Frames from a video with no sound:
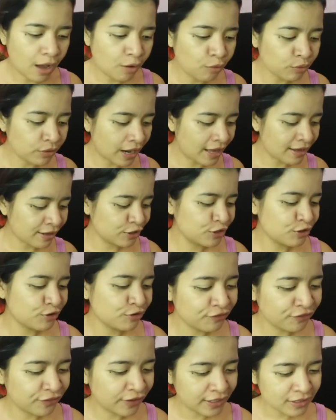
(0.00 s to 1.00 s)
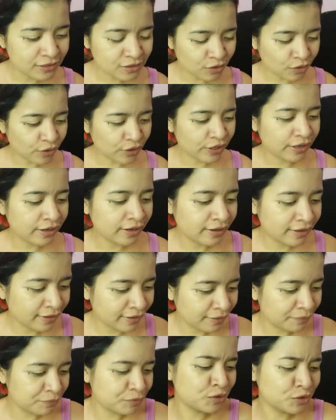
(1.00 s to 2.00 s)
aura ang inyong face or
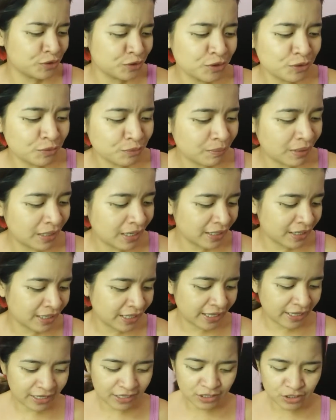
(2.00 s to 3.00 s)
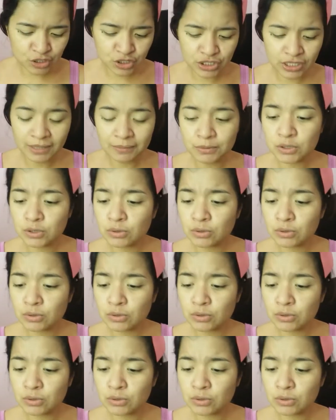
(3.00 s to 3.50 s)
gusto nyong malagyan ng shape.